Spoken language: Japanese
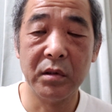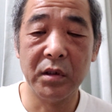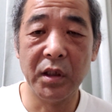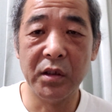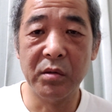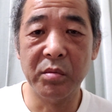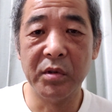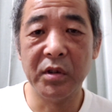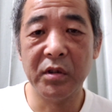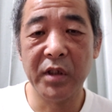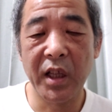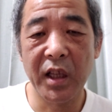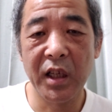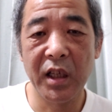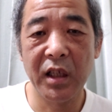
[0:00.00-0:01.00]
で、ずぶ濡
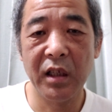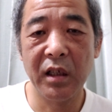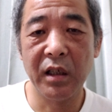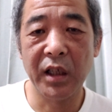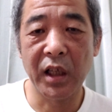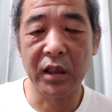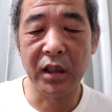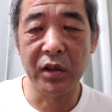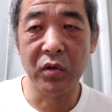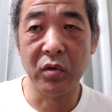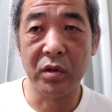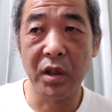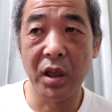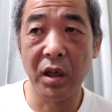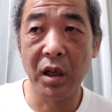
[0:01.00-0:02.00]
れになった
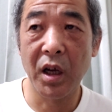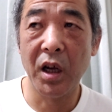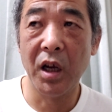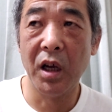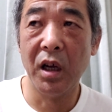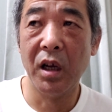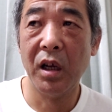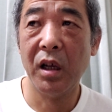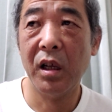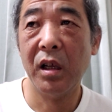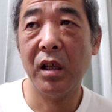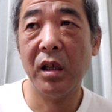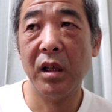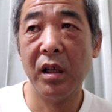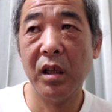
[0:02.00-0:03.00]
女性が、
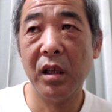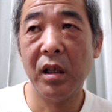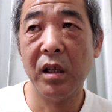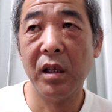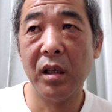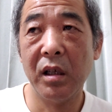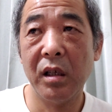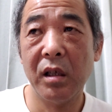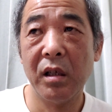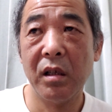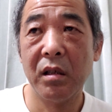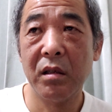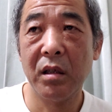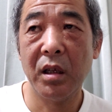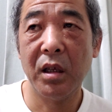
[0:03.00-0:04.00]

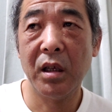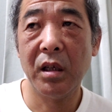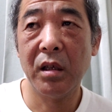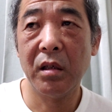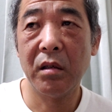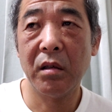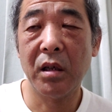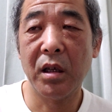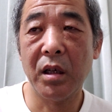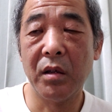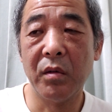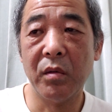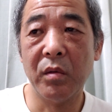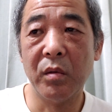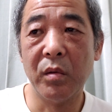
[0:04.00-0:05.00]
で、あ
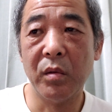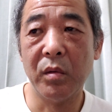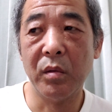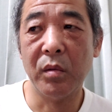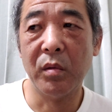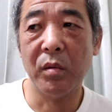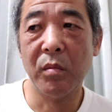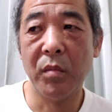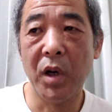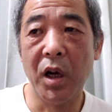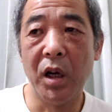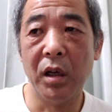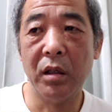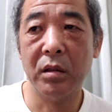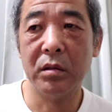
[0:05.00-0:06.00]
のー、
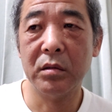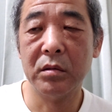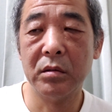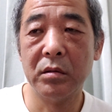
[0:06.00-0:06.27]
まあ、